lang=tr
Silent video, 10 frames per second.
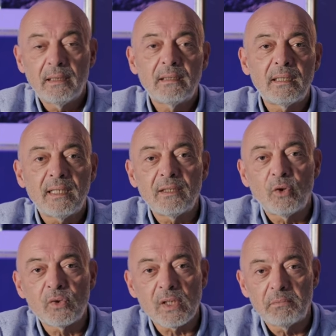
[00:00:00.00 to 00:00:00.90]
Neden
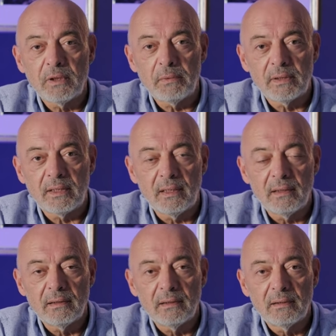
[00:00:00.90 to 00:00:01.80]
90 mm
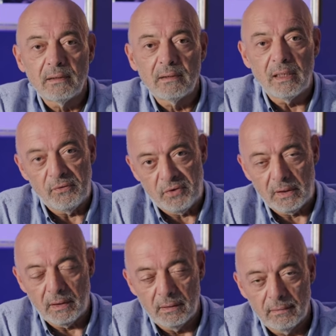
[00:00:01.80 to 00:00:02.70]
f2?
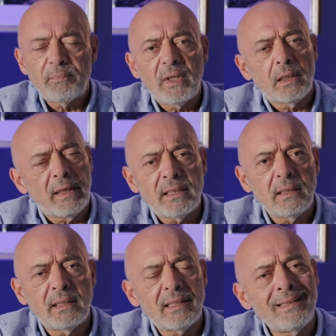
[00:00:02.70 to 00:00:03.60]
Ya da
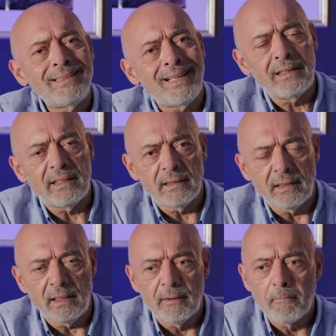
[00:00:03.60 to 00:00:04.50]
belki neden diğerleri
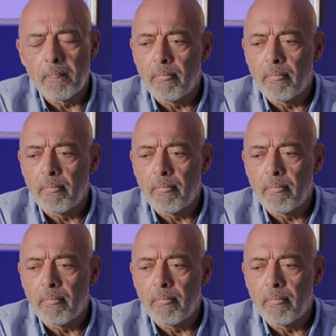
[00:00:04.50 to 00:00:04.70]
değil?